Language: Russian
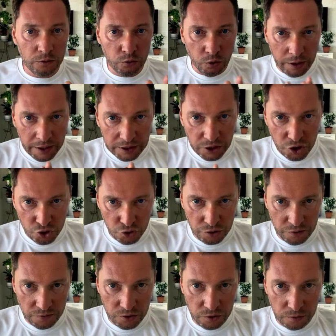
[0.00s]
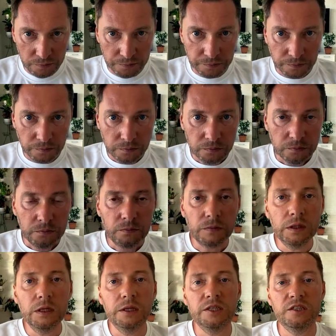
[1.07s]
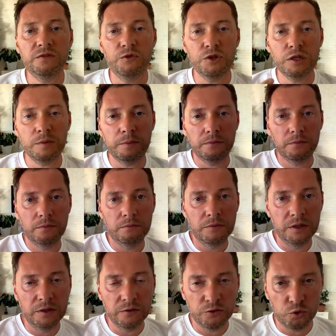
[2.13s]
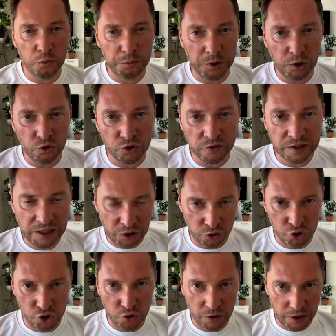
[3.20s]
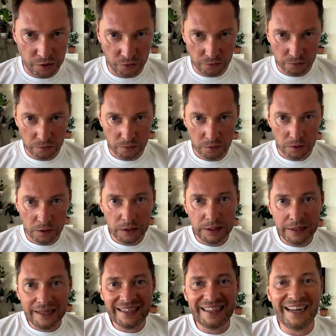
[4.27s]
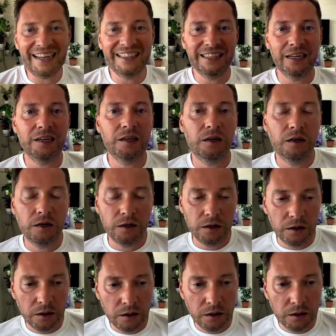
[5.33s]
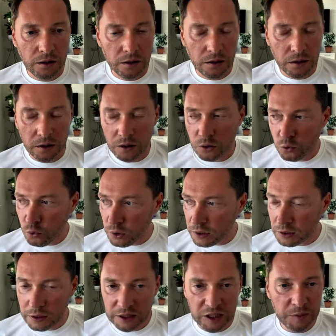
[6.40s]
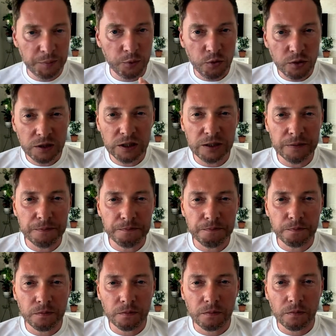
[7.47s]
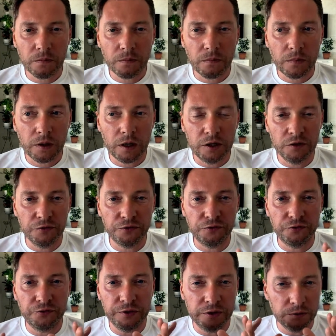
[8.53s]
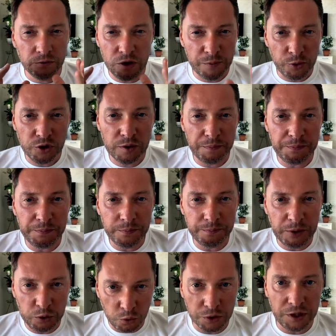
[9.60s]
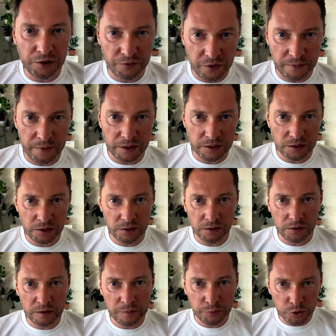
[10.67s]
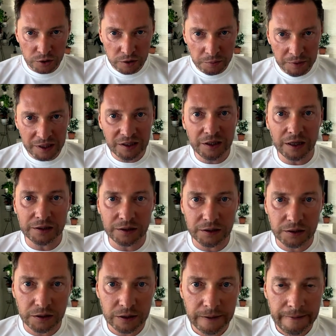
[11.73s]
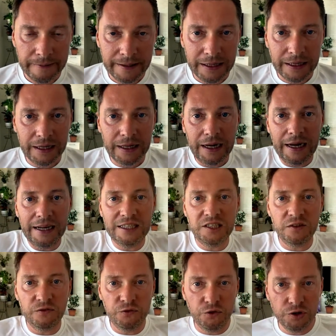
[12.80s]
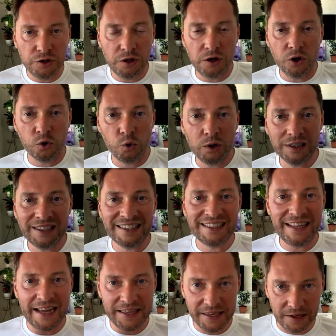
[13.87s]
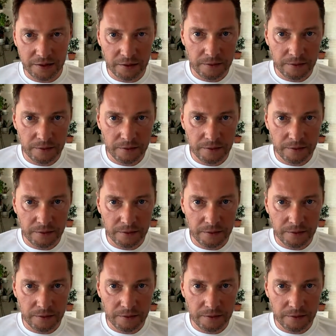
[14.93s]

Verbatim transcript: Но это еще не все. Сегодня мы вступили уже в следующую эру, когда рулят не просто, инф, ну, не просто потоки информации, не просто бигдаты, а сегодня рулят знания.